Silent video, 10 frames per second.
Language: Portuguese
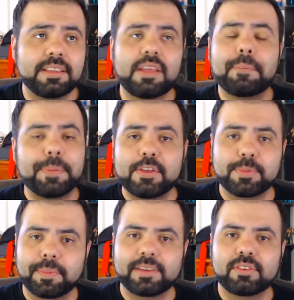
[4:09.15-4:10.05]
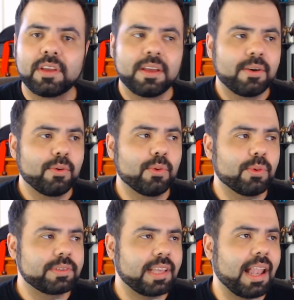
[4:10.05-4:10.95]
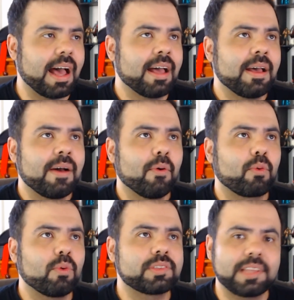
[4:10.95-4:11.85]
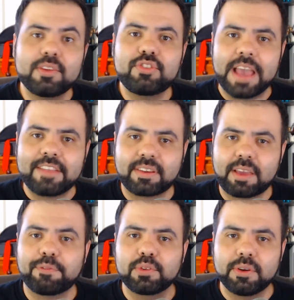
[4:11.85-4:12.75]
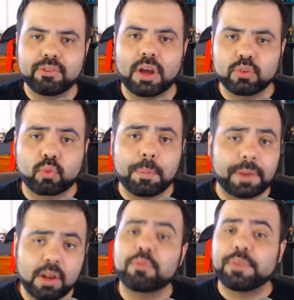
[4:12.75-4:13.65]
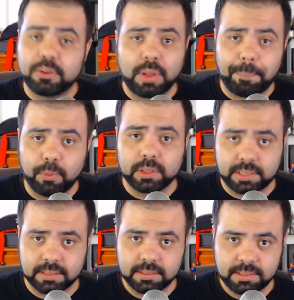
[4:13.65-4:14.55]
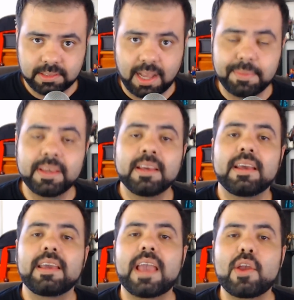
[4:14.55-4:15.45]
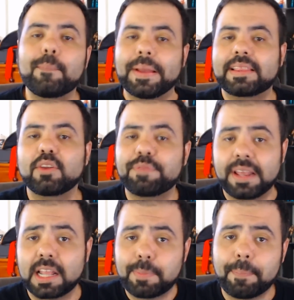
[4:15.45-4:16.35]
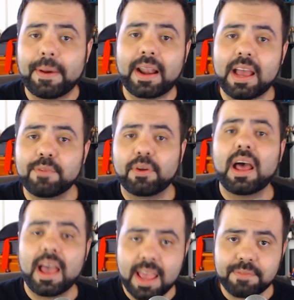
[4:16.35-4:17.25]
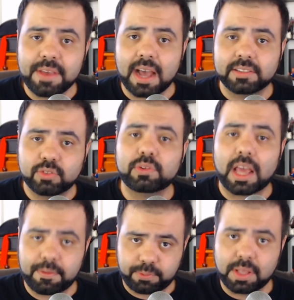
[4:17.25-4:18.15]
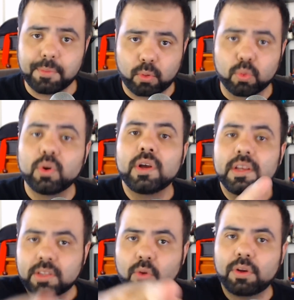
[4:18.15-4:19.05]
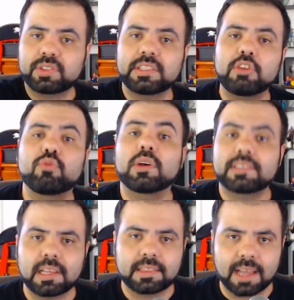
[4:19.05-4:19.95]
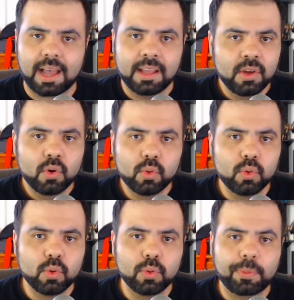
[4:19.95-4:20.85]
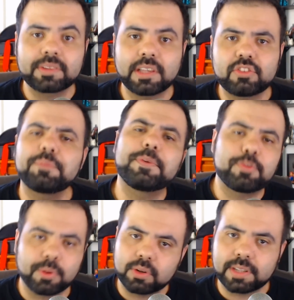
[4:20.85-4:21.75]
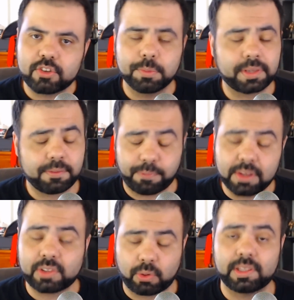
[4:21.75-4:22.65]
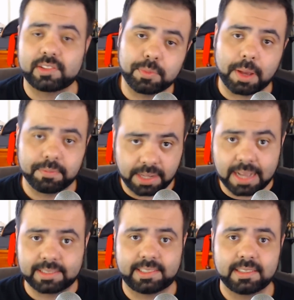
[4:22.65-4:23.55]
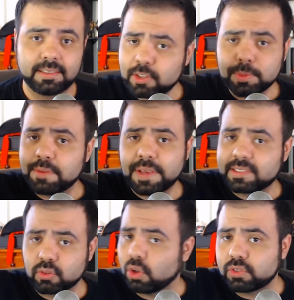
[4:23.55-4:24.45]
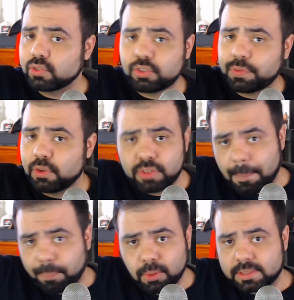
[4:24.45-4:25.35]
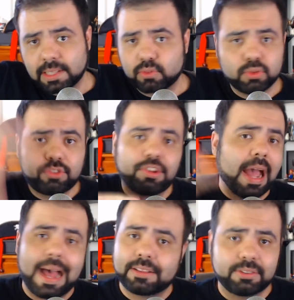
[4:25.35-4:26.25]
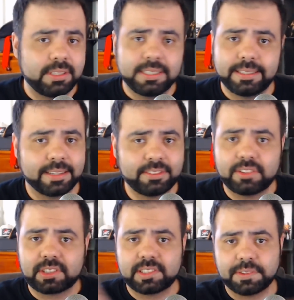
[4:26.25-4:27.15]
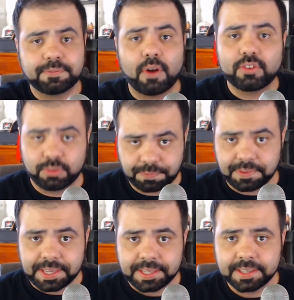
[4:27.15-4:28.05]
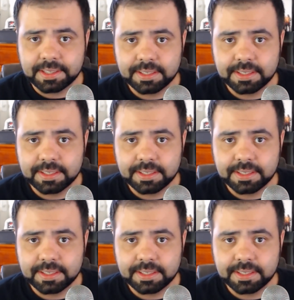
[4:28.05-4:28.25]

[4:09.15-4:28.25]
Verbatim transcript: E na é impeachment, mas o, sei lá, o conselho de ética quer é fuder o Eduardo Cunha porque ele é um filho da puta, sabe? E aí o PT não fez nada pra parar, ele falou: ah, é, viado, vocês não querem fuder meu cu? Então é o seguinte, vou aceitar o processo de impeachment contra Dilma, porque foi isso que aconteceu mesmo, vingança. Mais uma vez, são todos uns filhos da puta, é tudo teatro e a gente que se fode no fim.